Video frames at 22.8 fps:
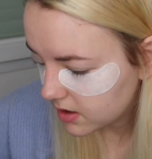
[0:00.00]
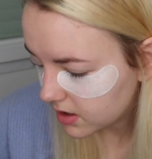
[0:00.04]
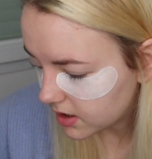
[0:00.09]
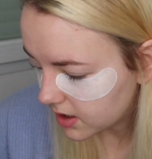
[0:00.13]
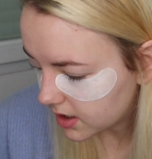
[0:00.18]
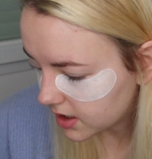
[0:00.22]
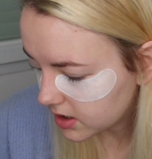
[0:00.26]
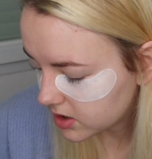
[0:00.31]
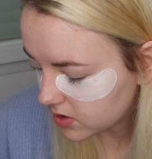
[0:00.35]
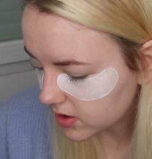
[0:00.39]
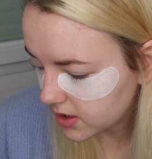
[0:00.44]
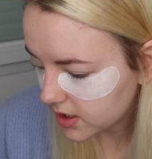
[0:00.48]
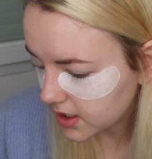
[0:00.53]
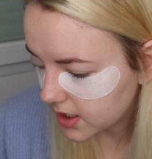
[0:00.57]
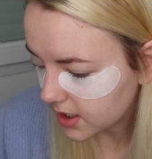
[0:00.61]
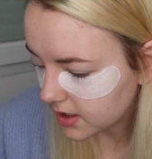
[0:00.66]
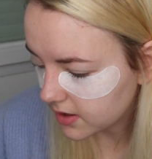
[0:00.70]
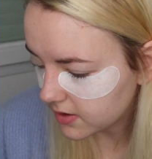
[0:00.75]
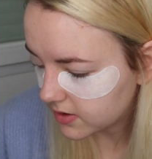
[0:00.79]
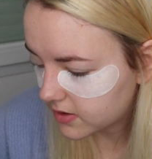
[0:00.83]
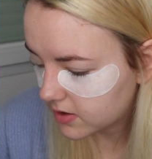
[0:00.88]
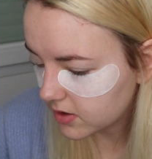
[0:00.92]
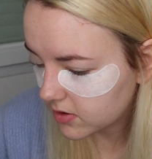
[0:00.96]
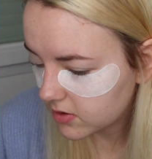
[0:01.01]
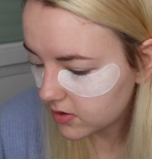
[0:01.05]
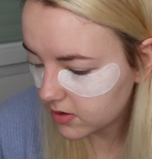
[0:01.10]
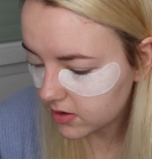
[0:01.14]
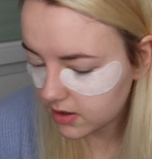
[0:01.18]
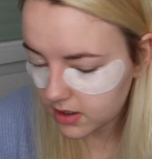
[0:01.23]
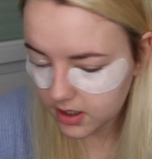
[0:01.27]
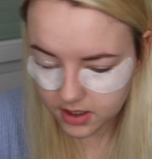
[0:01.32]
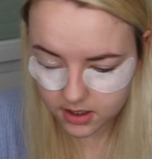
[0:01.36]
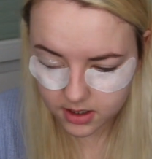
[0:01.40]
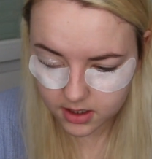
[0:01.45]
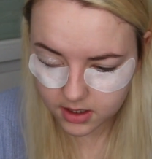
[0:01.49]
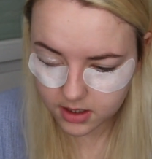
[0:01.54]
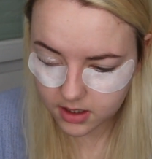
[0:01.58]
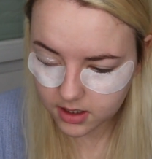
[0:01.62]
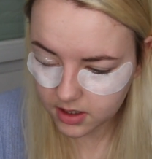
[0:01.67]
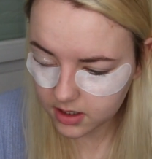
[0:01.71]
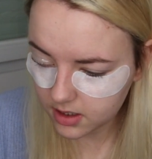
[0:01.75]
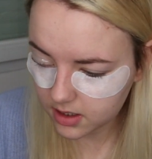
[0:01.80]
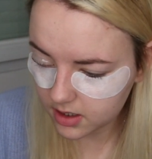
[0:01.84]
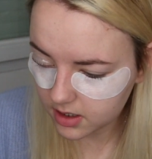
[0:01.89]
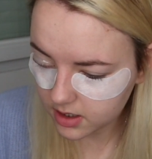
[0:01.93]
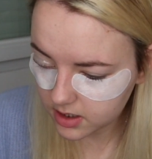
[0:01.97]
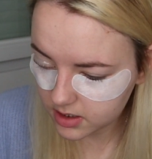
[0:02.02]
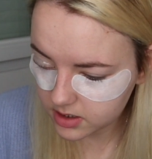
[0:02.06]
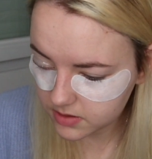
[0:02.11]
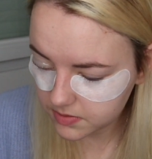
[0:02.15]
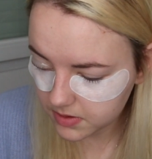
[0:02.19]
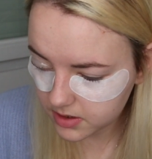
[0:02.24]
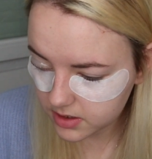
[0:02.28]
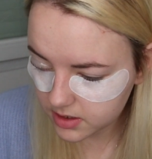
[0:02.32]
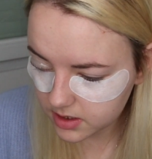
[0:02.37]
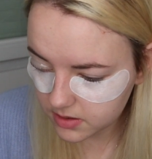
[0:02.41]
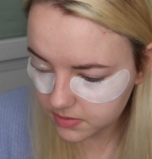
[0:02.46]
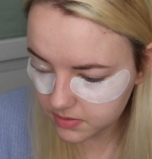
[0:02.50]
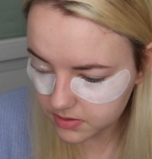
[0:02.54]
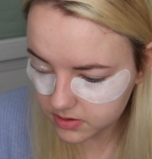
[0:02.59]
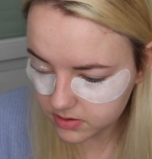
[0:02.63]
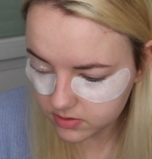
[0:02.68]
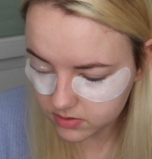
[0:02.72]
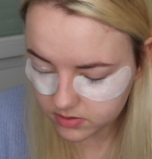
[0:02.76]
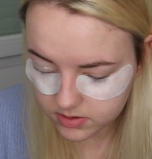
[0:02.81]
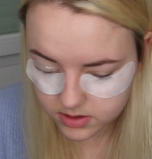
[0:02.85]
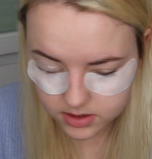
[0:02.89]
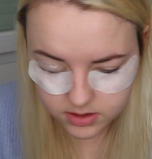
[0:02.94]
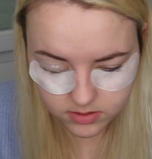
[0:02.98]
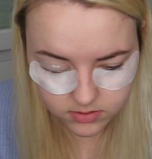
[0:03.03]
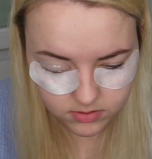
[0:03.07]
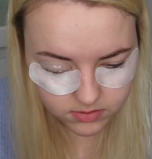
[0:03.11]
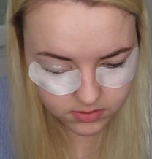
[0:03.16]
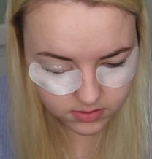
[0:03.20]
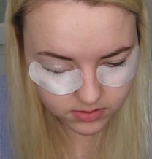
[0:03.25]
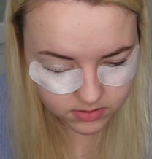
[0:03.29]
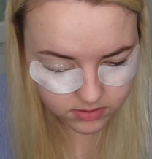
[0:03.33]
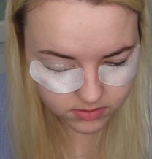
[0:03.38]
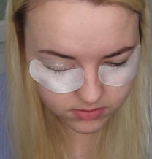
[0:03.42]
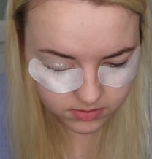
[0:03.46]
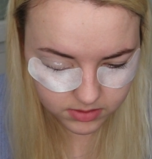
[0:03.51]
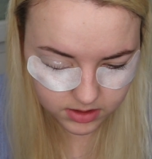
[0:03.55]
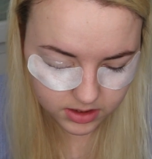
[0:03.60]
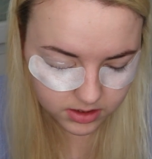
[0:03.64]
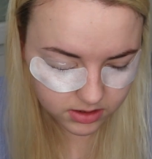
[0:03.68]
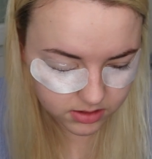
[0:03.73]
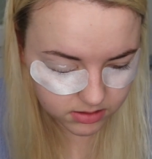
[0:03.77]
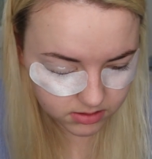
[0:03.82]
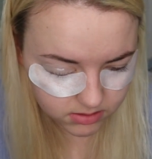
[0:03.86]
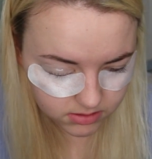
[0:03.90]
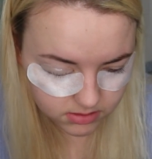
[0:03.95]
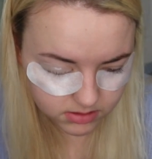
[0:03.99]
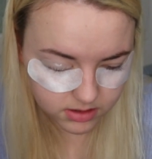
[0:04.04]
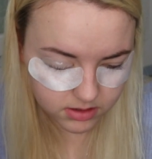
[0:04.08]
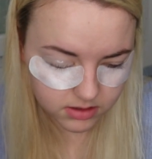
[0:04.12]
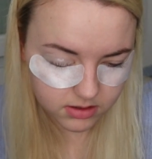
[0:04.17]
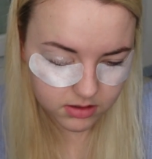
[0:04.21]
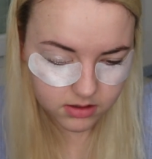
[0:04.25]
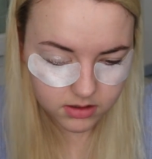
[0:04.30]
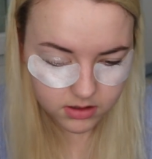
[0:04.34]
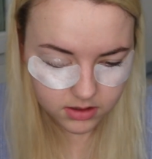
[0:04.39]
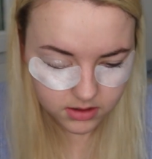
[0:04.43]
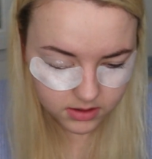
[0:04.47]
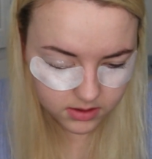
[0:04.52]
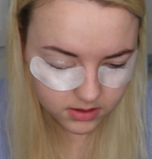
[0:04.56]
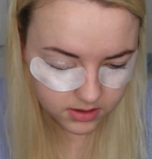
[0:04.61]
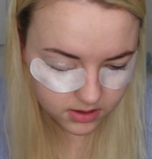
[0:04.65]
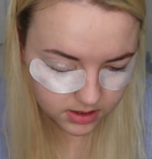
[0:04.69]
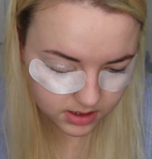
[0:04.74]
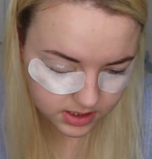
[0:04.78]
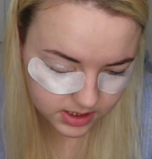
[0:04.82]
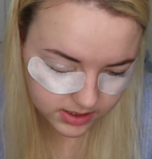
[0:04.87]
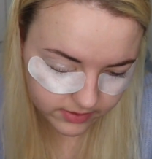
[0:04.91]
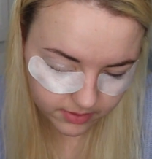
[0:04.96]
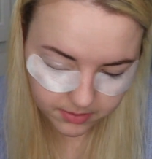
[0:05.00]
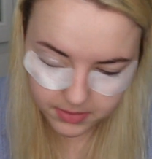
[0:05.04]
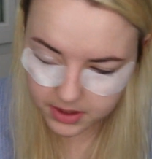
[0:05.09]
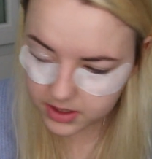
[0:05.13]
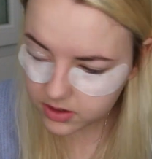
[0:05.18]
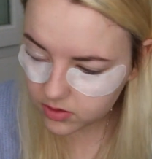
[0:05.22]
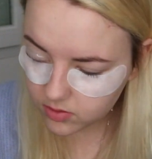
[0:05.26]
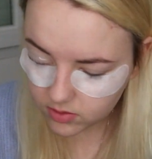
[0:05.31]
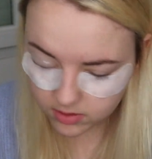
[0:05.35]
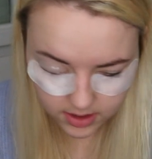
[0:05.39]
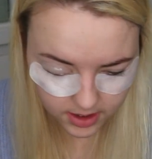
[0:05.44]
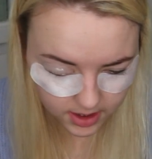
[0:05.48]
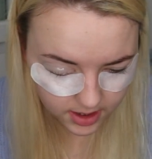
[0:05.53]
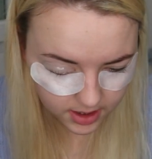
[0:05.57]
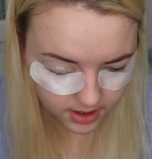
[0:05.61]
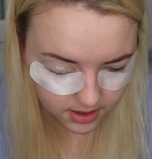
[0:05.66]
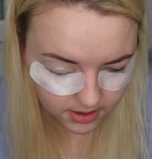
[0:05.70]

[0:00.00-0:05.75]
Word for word: et là je crois qu'il y a un temps à respecter parce que sinon, euh, bah, ça va mal tourner.